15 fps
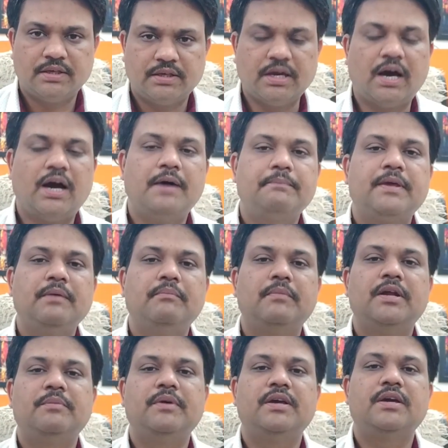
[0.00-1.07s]
या आपके
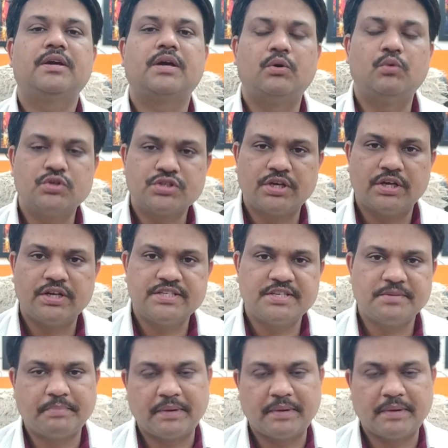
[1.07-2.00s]
मन में कोर्स करने से